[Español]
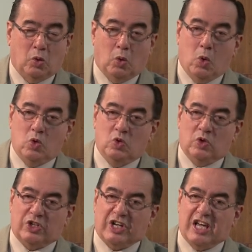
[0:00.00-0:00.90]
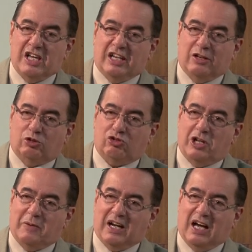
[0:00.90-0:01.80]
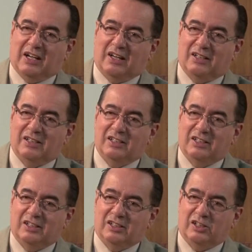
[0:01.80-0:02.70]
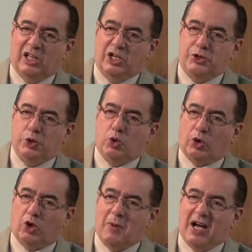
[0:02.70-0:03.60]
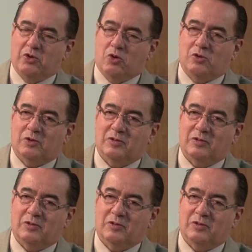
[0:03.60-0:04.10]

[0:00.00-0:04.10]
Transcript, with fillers: un rey que los liberara del yugo romano,